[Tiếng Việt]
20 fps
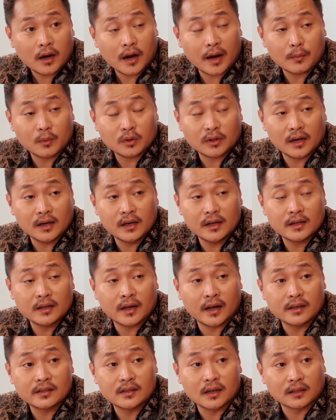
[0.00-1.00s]
em có thể liên
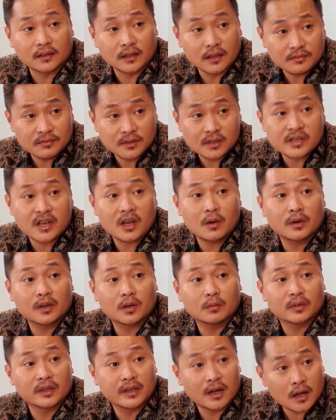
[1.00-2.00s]
hệ trực tiếp với sale bên
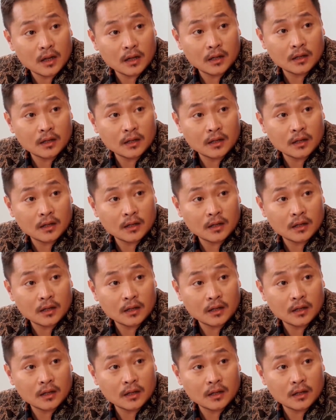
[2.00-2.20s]
công ty đó